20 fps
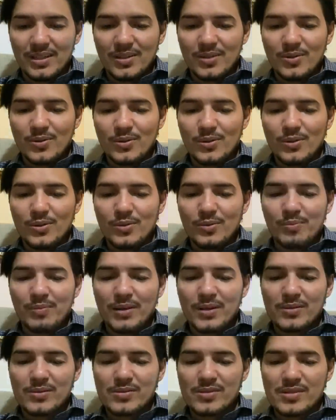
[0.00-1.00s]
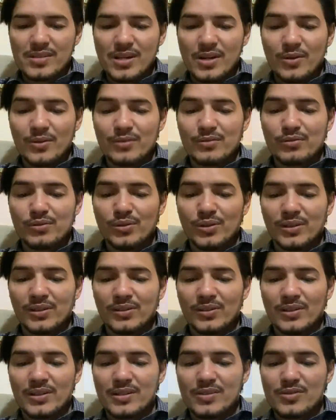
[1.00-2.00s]
olhou para o céu e viu a
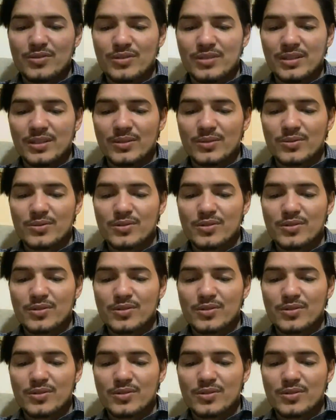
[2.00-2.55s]
glória de Deus